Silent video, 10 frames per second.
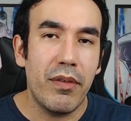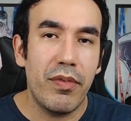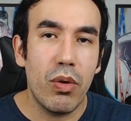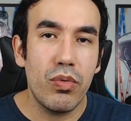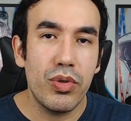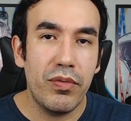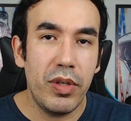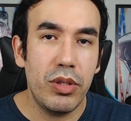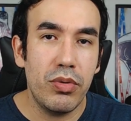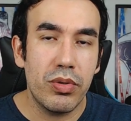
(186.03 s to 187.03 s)
a ver
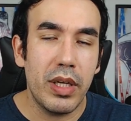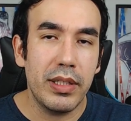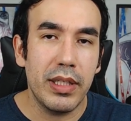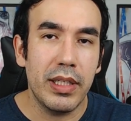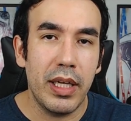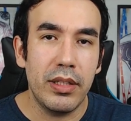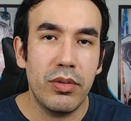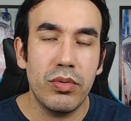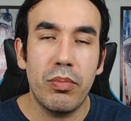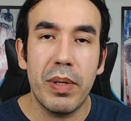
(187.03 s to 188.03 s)
alguns vídeos na
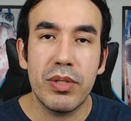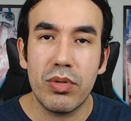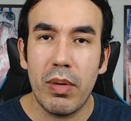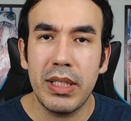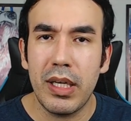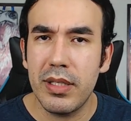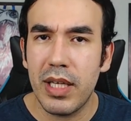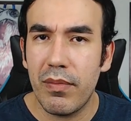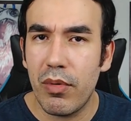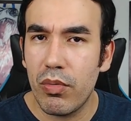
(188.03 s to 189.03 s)
internet onde o pessoal
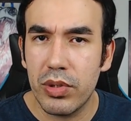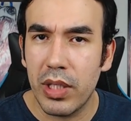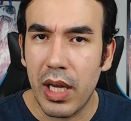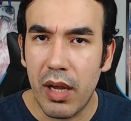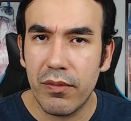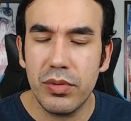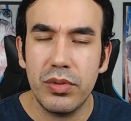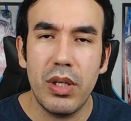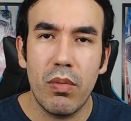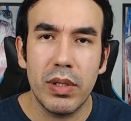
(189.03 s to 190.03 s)
analisava alguns
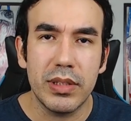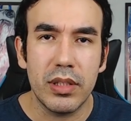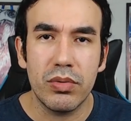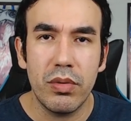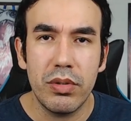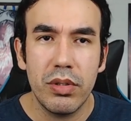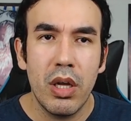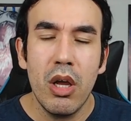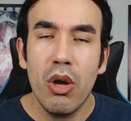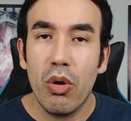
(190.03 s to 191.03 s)
gráficos de algumas ações,